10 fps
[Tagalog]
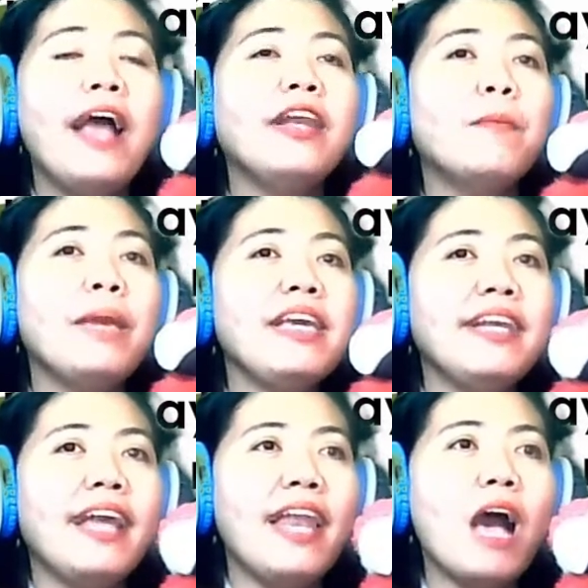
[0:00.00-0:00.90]
na may
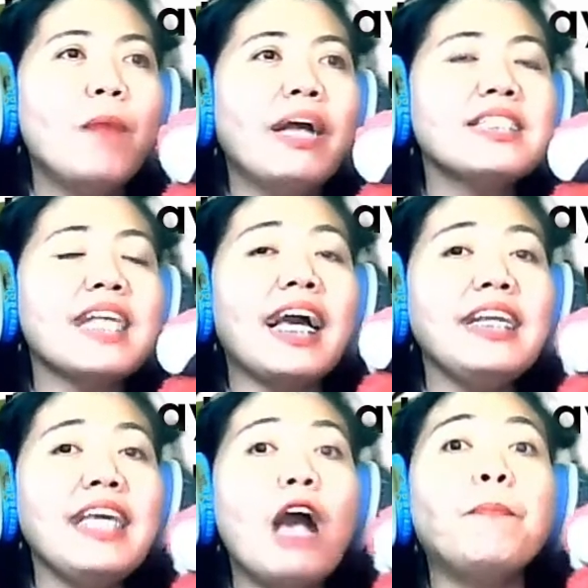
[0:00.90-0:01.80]
kinalaman sa
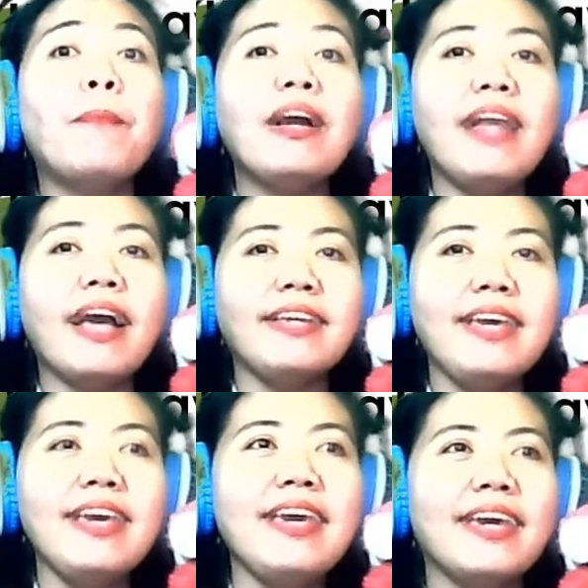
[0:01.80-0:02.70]
kaniyang
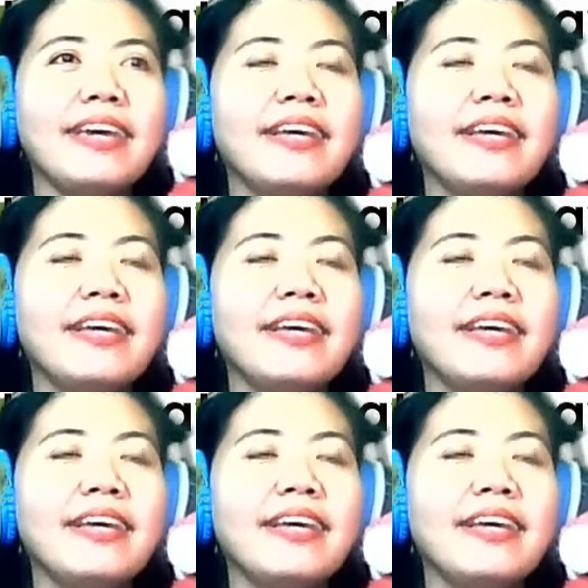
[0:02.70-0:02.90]
paglaki.